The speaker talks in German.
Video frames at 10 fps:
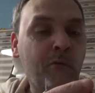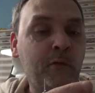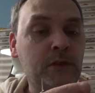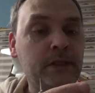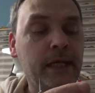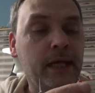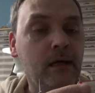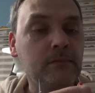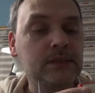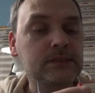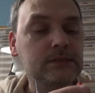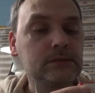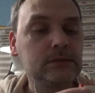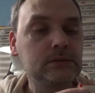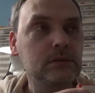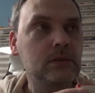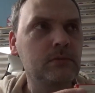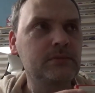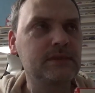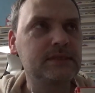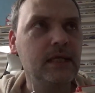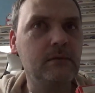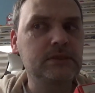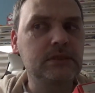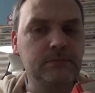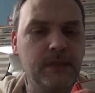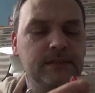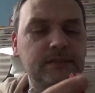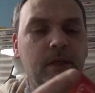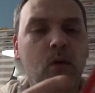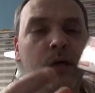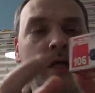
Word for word: von Hermes. Glaube ich, war es Hermes. Ich meine, es war auch